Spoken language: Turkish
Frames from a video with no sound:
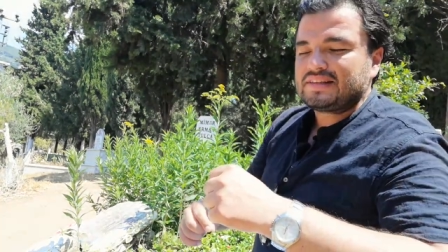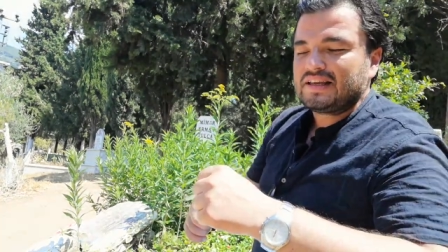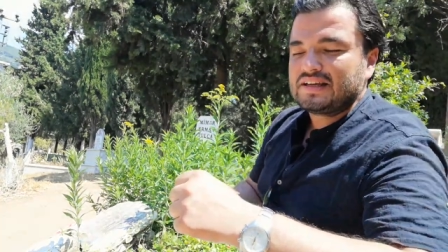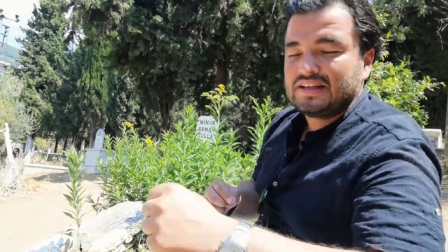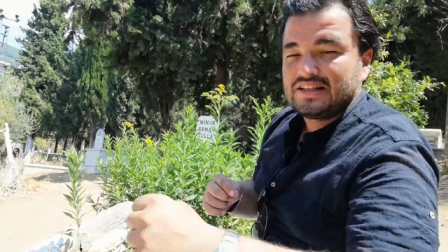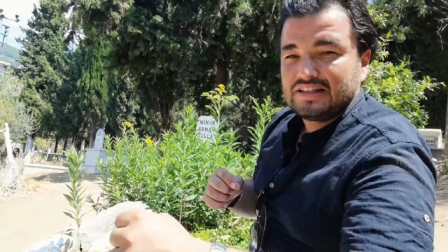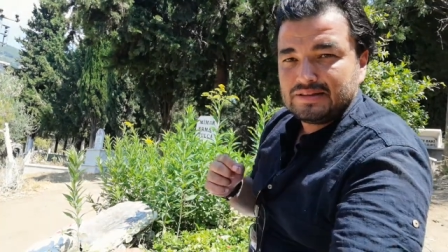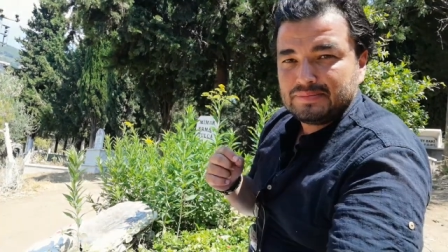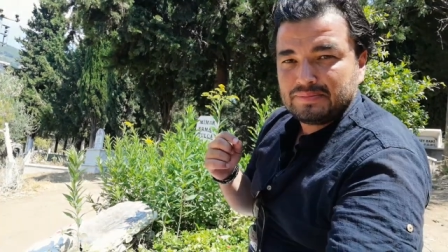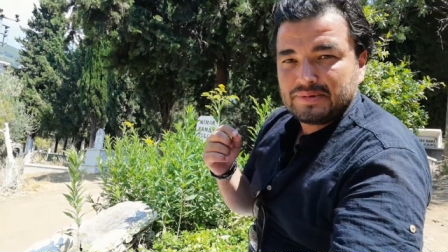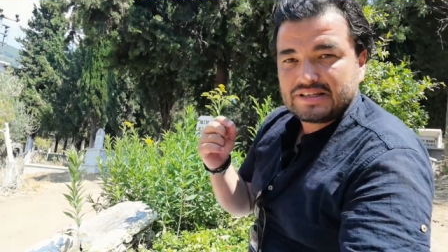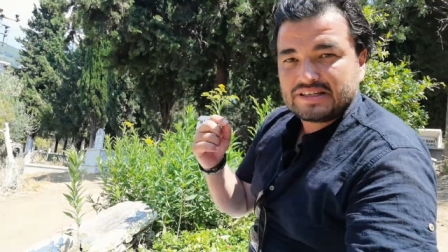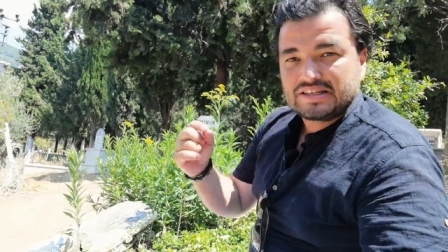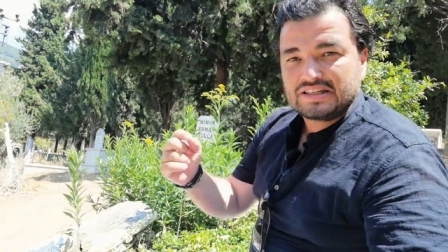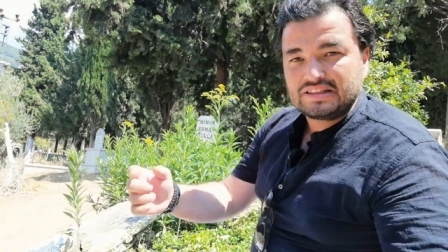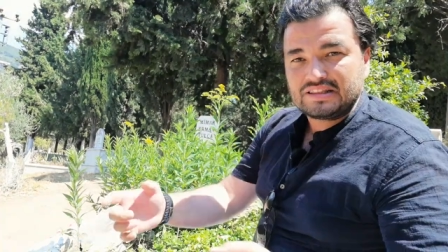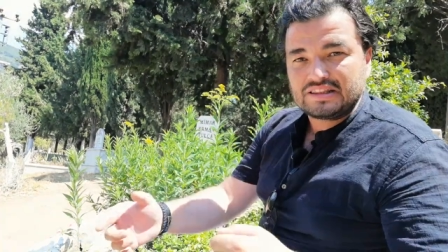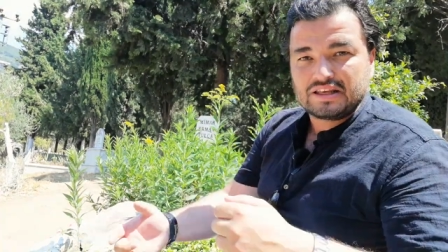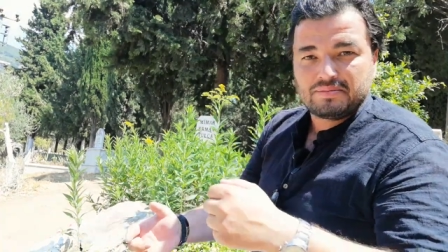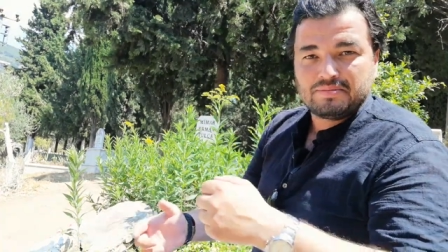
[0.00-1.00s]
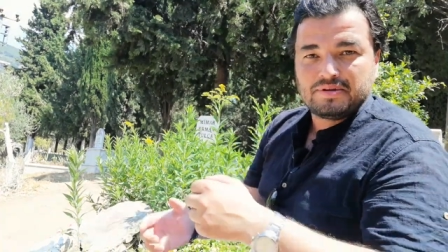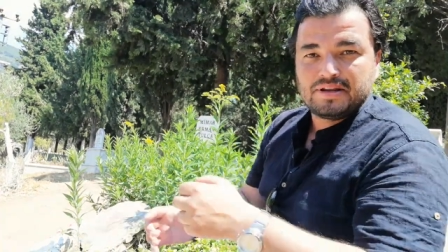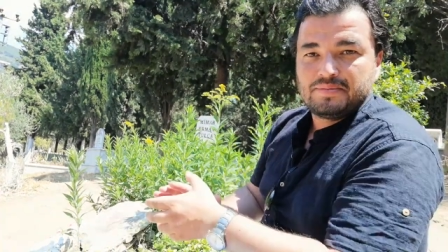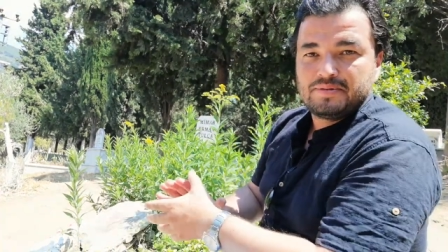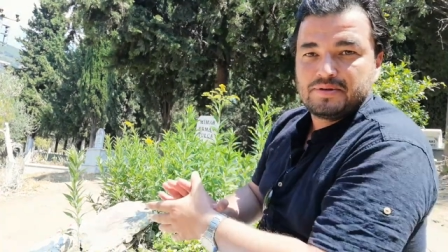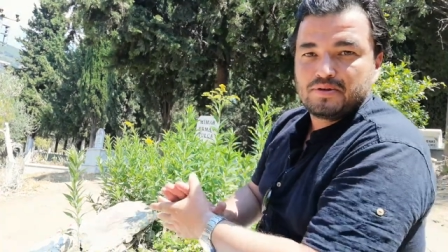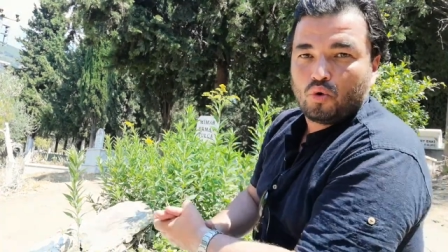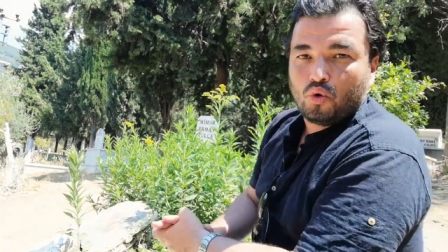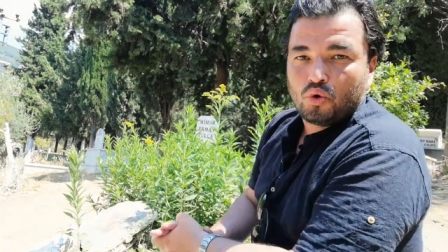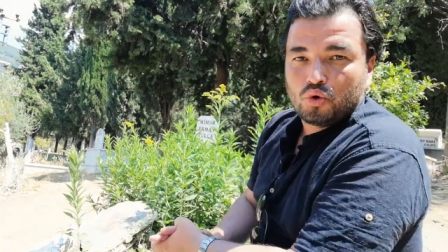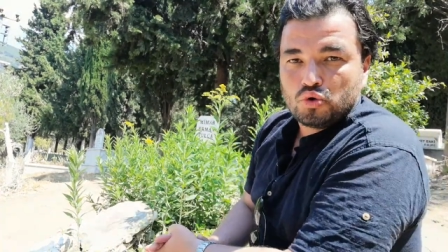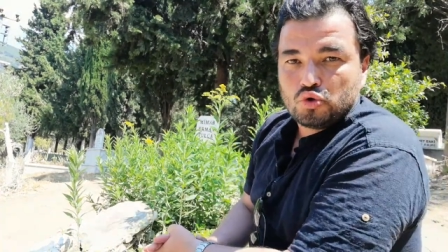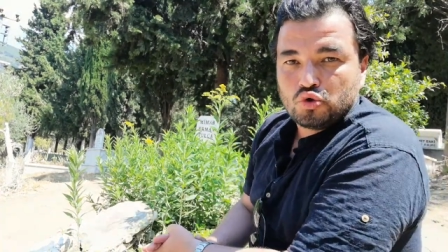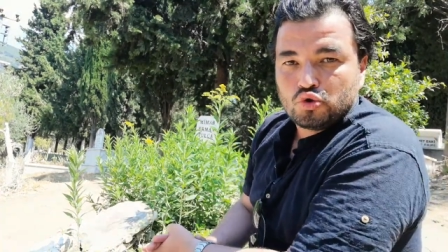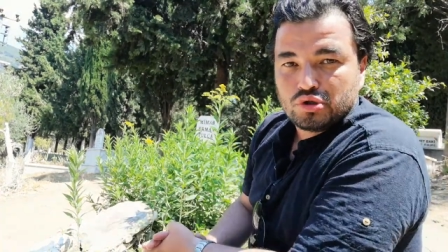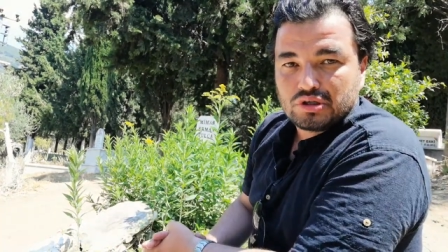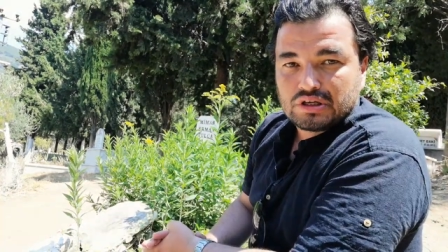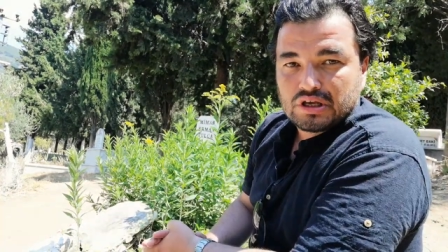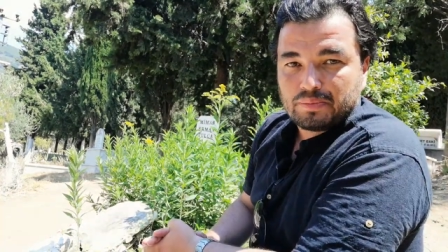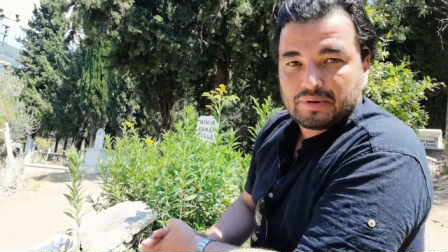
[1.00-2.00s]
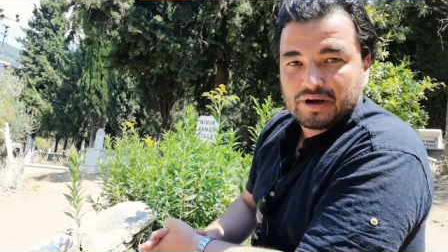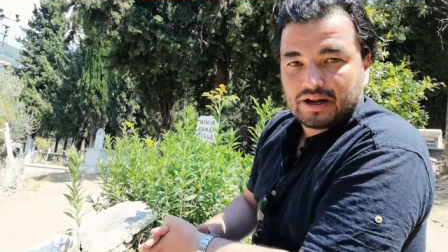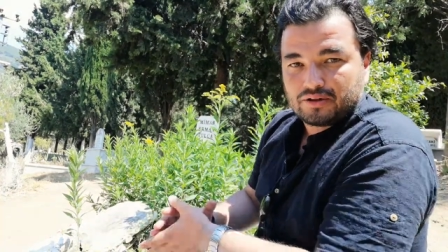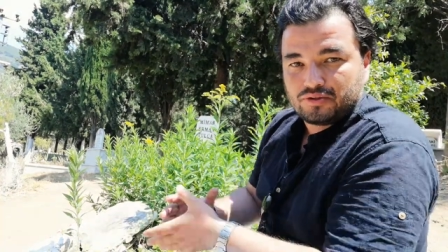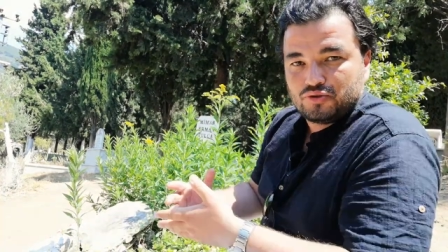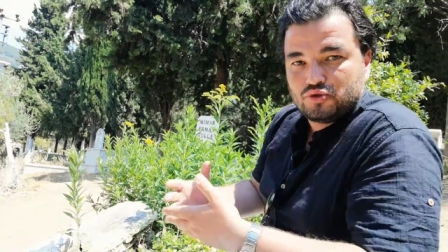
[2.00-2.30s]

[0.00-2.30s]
takılmasında bile bir oyunculuk yaparak